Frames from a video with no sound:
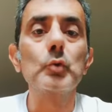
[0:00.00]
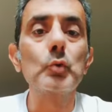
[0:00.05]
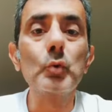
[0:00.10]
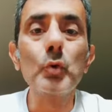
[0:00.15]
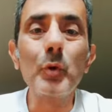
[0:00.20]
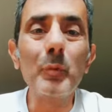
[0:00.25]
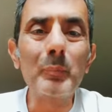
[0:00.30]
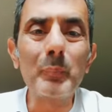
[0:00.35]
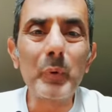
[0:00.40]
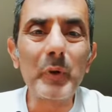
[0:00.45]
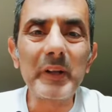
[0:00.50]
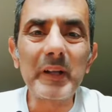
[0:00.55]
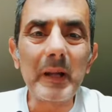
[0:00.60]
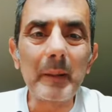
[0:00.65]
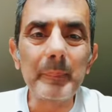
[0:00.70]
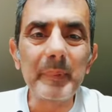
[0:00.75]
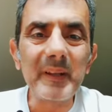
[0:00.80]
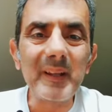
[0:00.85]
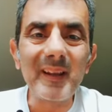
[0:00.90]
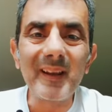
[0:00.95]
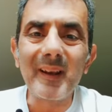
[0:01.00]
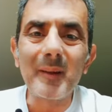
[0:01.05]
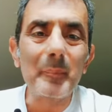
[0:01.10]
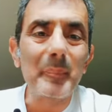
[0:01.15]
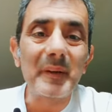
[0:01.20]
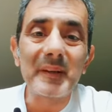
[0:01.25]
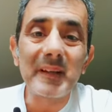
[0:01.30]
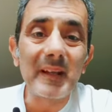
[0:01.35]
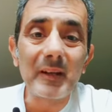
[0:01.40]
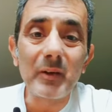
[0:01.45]
Tu non puoi capire
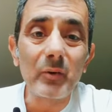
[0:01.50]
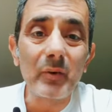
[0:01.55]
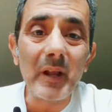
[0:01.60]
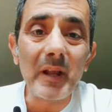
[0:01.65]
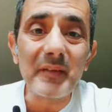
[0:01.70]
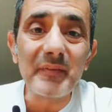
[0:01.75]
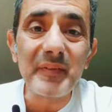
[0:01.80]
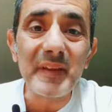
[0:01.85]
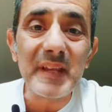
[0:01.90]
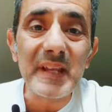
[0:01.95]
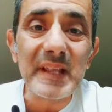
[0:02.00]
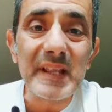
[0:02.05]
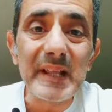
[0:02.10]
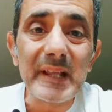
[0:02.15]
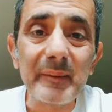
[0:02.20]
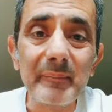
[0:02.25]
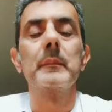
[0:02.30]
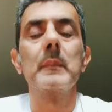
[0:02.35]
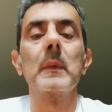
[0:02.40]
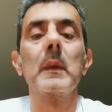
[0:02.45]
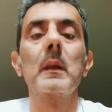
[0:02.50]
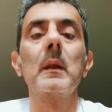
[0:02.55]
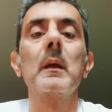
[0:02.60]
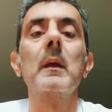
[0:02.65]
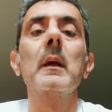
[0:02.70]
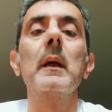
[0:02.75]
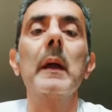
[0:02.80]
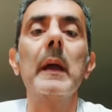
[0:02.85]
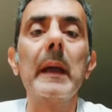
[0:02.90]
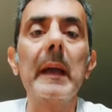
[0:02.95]
perché non hai figli.
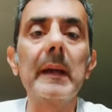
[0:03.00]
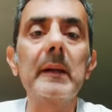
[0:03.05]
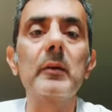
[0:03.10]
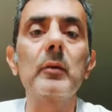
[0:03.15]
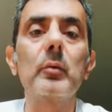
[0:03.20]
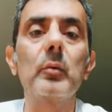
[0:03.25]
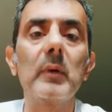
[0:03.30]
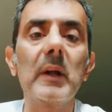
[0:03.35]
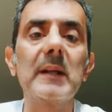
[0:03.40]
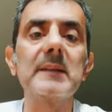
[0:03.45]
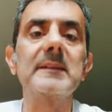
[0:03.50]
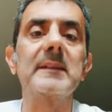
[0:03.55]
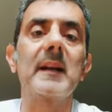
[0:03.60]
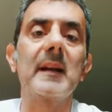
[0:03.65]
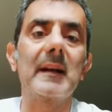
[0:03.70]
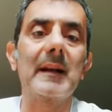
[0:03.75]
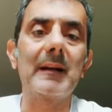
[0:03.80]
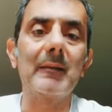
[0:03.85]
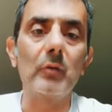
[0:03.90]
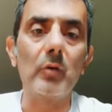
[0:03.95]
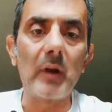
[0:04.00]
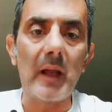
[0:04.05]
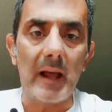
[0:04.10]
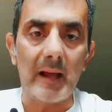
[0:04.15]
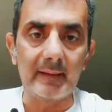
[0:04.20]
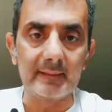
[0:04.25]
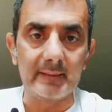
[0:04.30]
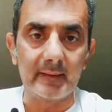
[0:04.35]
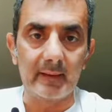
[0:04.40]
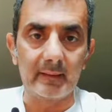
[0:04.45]
Ecco un'altra
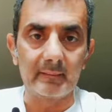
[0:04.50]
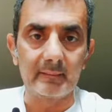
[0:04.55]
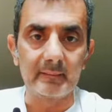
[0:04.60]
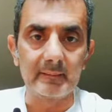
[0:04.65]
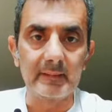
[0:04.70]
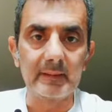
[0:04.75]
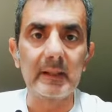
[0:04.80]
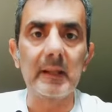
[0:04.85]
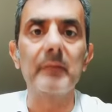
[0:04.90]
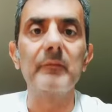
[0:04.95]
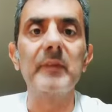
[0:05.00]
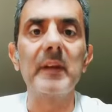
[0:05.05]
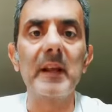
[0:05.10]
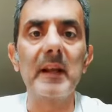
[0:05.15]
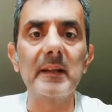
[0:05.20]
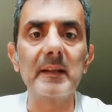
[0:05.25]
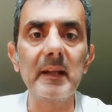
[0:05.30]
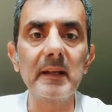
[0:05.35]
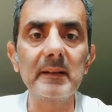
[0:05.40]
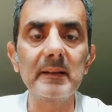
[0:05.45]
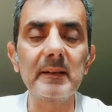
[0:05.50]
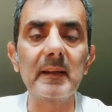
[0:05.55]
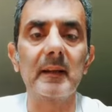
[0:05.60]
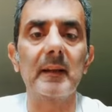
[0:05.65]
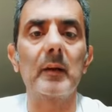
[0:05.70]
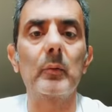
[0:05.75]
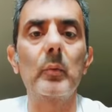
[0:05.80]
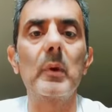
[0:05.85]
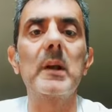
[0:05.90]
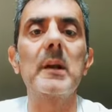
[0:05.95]
cavolata che viene detta
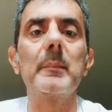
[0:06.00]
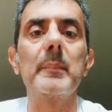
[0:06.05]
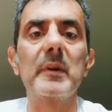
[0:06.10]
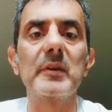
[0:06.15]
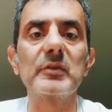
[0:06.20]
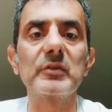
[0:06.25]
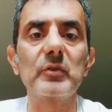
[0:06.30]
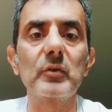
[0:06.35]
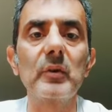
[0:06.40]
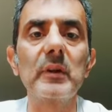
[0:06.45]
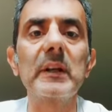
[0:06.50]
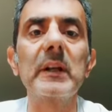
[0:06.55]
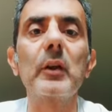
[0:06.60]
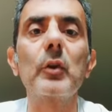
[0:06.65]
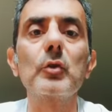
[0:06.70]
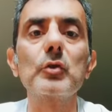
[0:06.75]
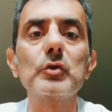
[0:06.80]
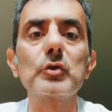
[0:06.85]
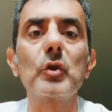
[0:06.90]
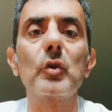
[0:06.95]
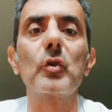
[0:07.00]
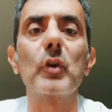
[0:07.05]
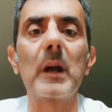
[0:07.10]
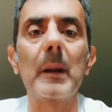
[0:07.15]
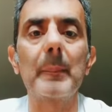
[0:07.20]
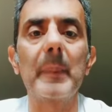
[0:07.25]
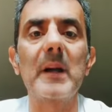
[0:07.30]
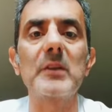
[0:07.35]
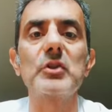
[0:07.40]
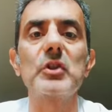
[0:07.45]
da quelle persone che non sono
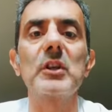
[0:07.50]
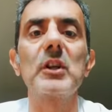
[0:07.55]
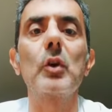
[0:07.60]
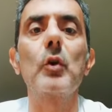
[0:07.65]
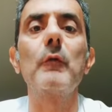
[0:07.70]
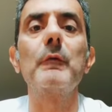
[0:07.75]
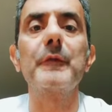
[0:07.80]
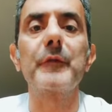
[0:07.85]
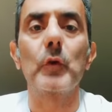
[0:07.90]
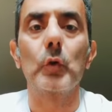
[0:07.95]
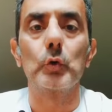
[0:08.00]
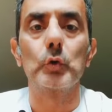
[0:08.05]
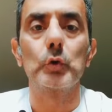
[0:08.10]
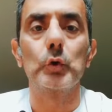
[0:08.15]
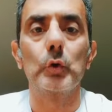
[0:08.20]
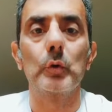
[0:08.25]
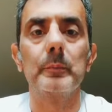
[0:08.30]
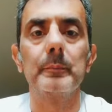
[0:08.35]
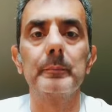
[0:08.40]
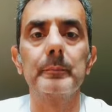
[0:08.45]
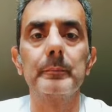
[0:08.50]
capaci di confronto.